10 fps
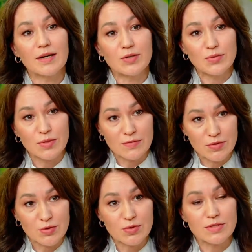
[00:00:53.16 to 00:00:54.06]
который
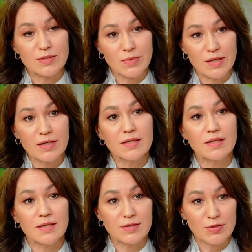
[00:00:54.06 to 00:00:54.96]
ведет семья
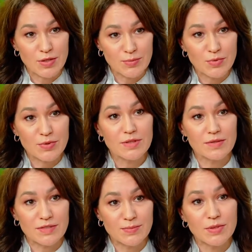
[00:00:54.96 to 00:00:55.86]
и этот ребенок,
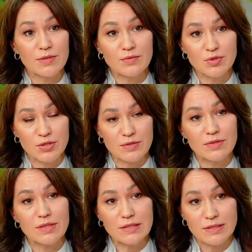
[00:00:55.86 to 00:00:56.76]
воспитывающийся в этой